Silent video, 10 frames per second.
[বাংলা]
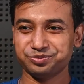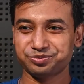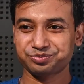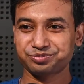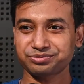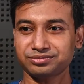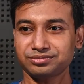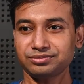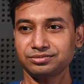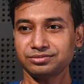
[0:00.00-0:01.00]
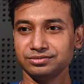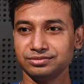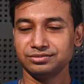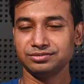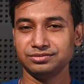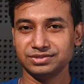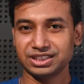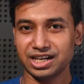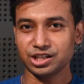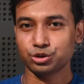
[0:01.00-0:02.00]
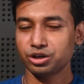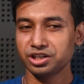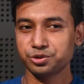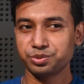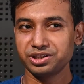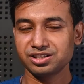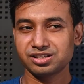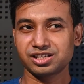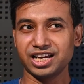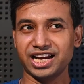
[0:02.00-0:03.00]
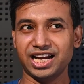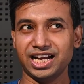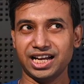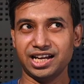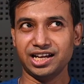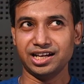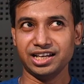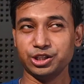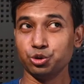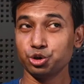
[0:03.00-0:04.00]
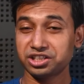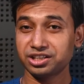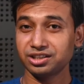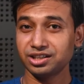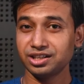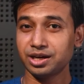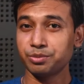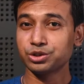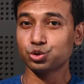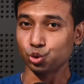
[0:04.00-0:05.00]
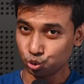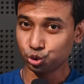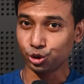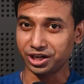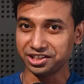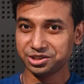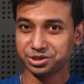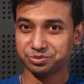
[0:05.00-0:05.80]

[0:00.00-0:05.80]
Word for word: আচ্ছা, কাজ করার এক্সপিরিয়েন্স এই দুজনের সাথে এটা আমার চতুর্থ কাজ